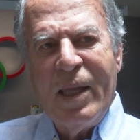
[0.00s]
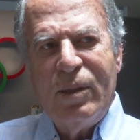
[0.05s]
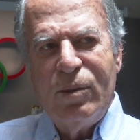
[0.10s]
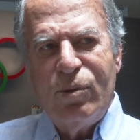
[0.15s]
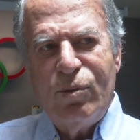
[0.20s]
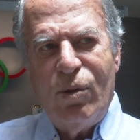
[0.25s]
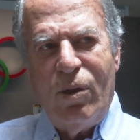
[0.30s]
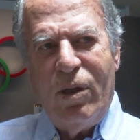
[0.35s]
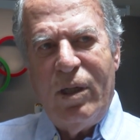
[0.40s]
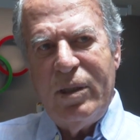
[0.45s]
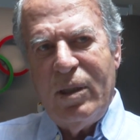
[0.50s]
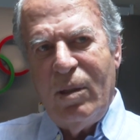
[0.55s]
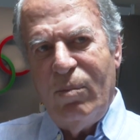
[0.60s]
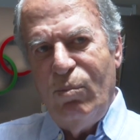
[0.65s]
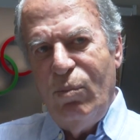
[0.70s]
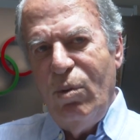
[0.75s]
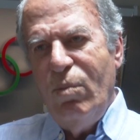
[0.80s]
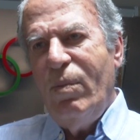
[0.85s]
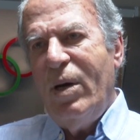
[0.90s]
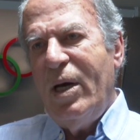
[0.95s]
şu
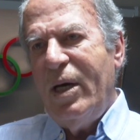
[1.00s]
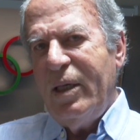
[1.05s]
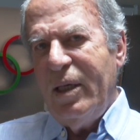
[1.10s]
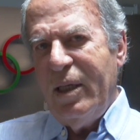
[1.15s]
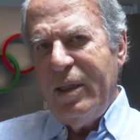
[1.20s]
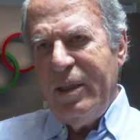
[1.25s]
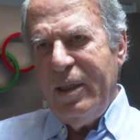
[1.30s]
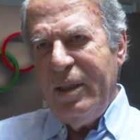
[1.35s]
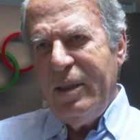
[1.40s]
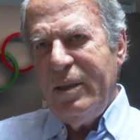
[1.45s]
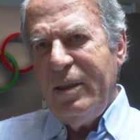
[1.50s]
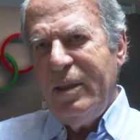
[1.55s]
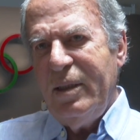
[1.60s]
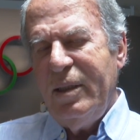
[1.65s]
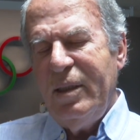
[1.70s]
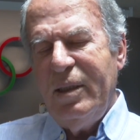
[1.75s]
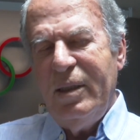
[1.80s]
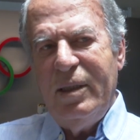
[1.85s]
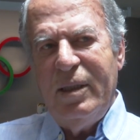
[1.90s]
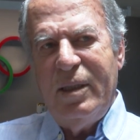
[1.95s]
anda bu manada e,
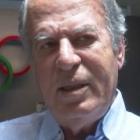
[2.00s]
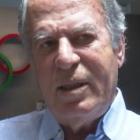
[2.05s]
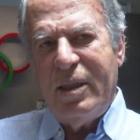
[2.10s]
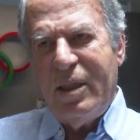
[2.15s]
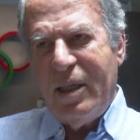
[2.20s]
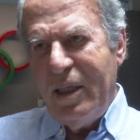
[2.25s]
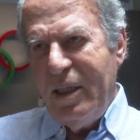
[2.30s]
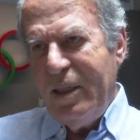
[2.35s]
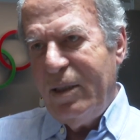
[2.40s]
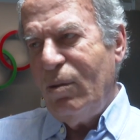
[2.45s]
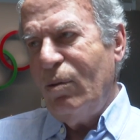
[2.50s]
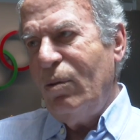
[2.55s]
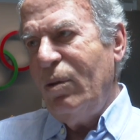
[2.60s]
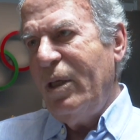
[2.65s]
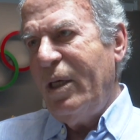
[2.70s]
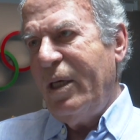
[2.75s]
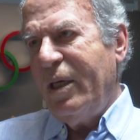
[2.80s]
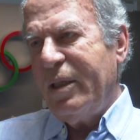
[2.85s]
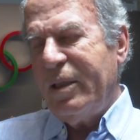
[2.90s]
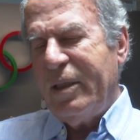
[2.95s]
kalite
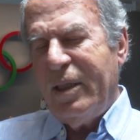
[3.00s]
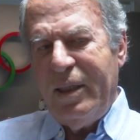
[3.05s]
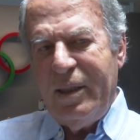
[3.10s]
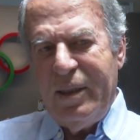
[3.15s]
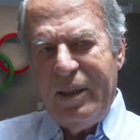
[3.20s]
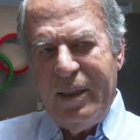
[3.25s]
olarak da e,